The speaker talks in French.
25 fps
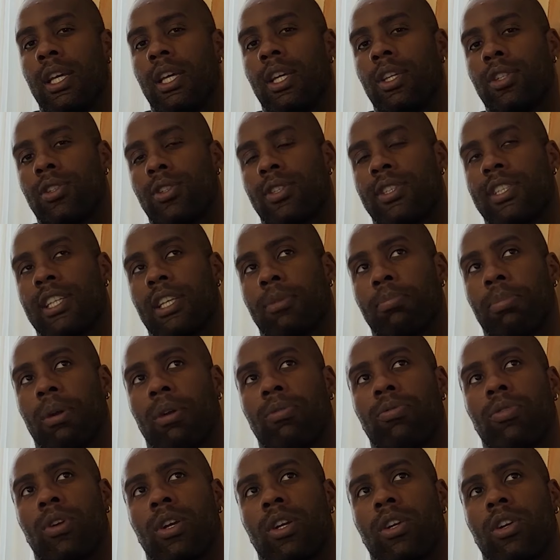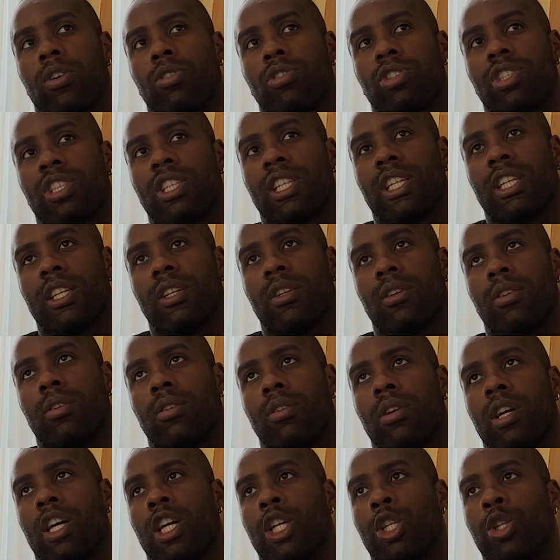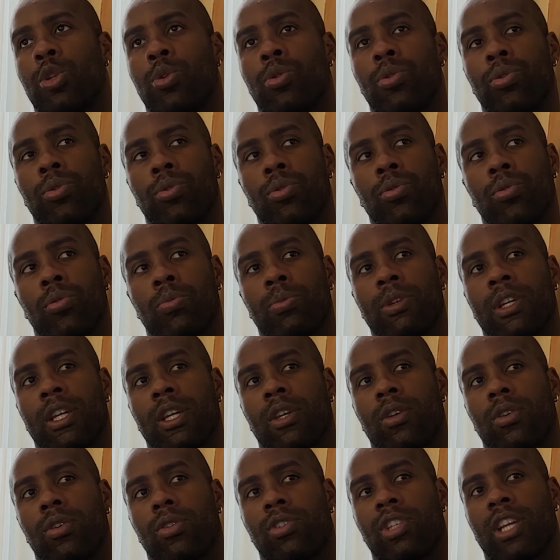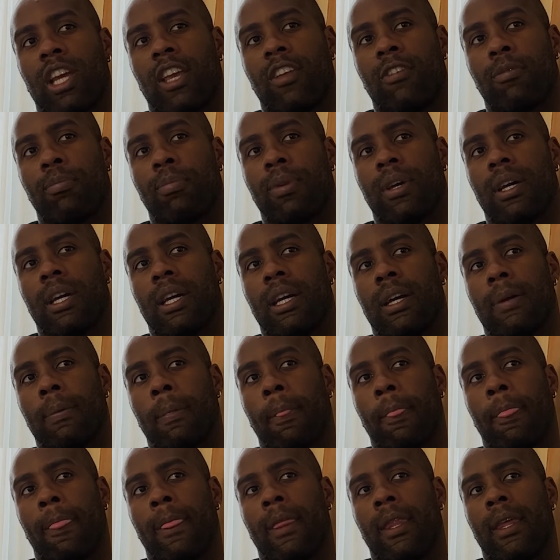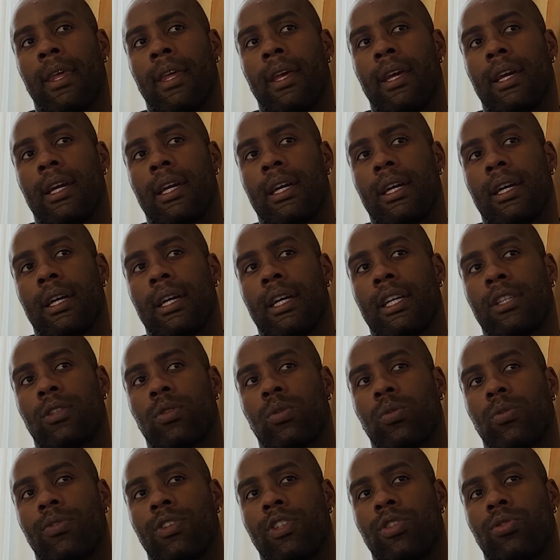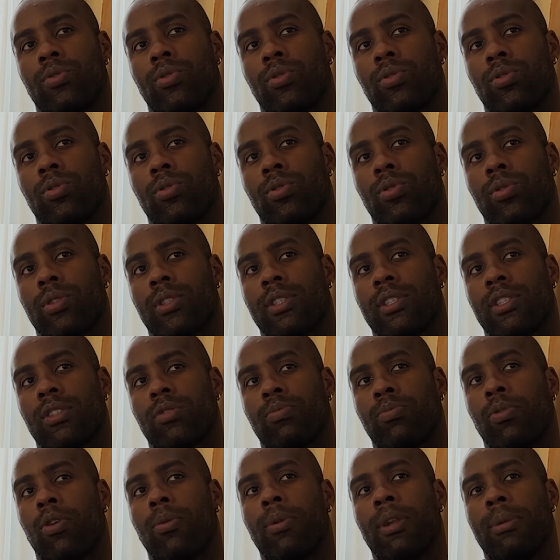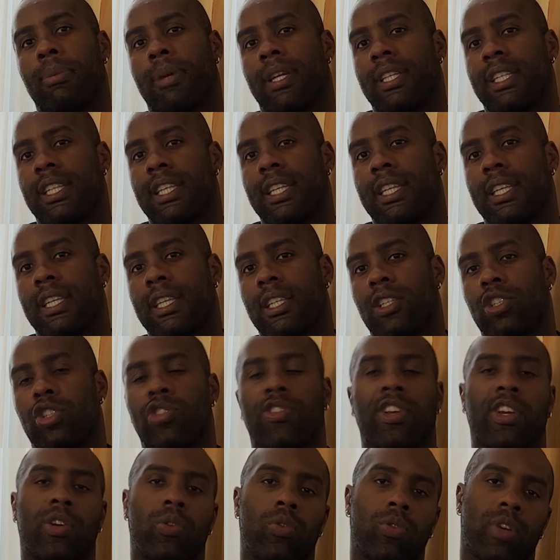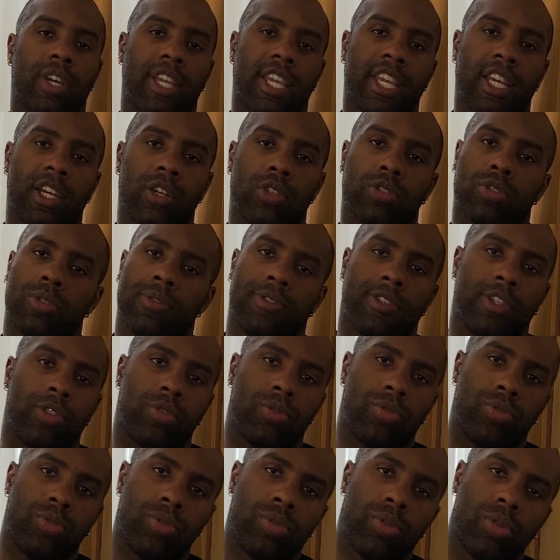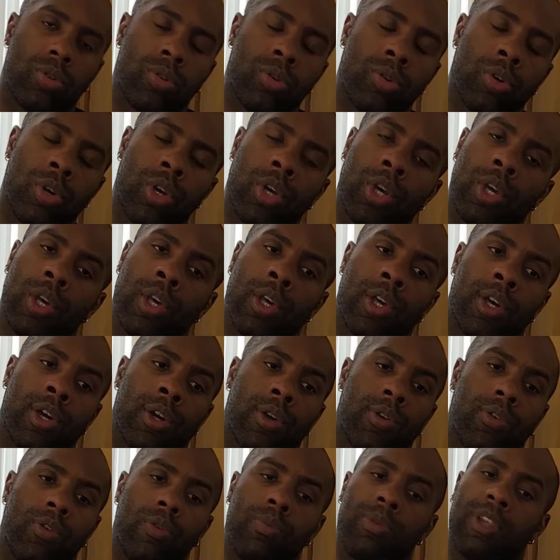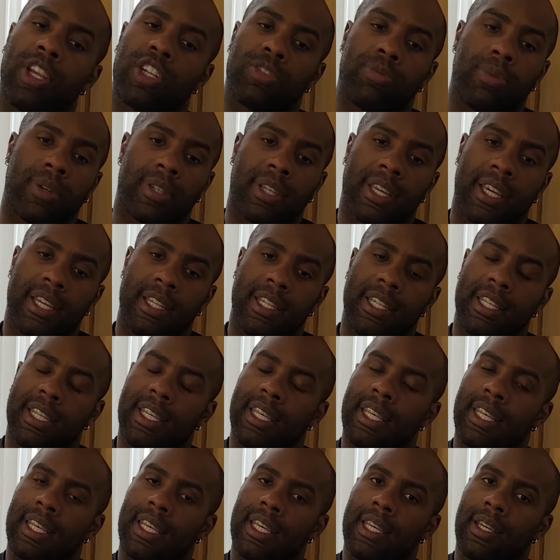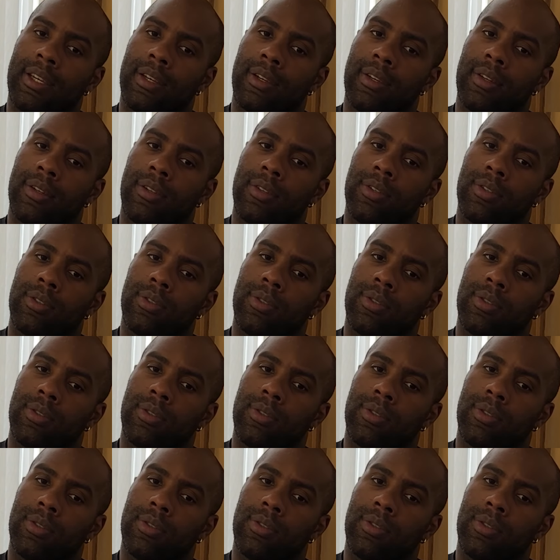Je sais que parfois quand j'ai euh, un nœud ou bien que j'arrive pas à, trouver une solution dans une problématique, je vais courir, je fais du judo ou bien je m'entraîne et, euh,